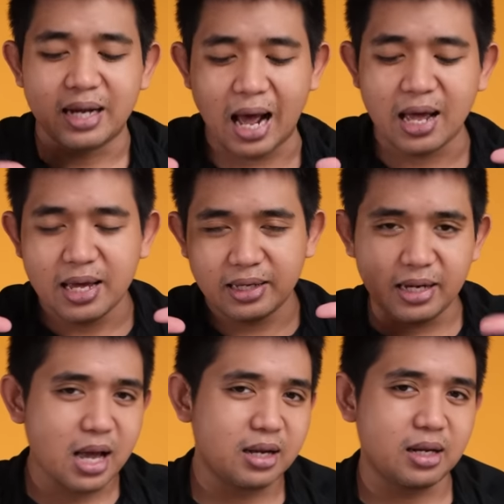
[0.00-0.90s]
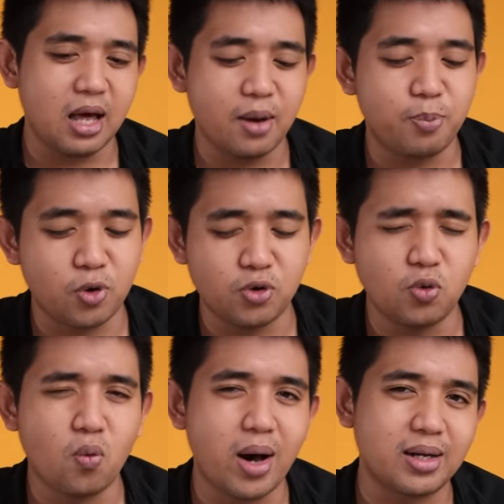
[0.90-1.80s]
Nah, ini adalah
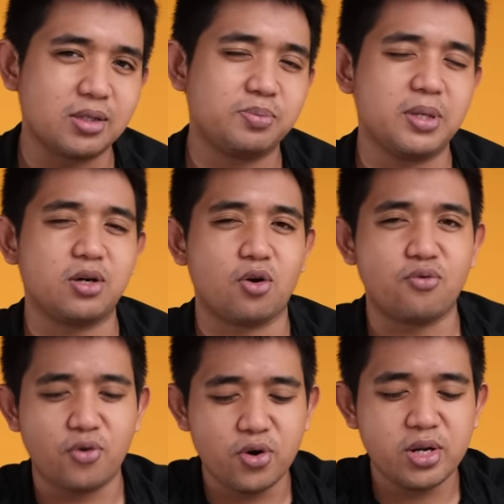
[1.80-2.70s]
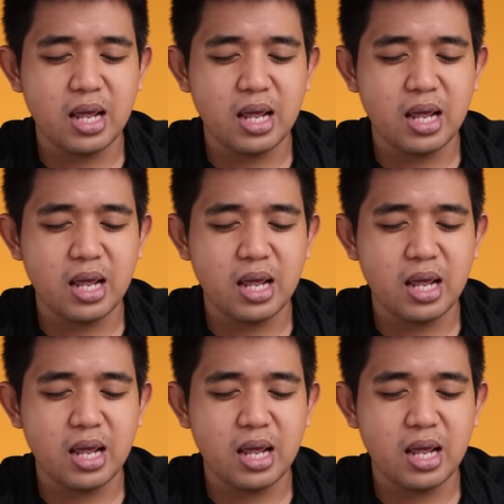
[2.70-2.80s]
produk wireless microphone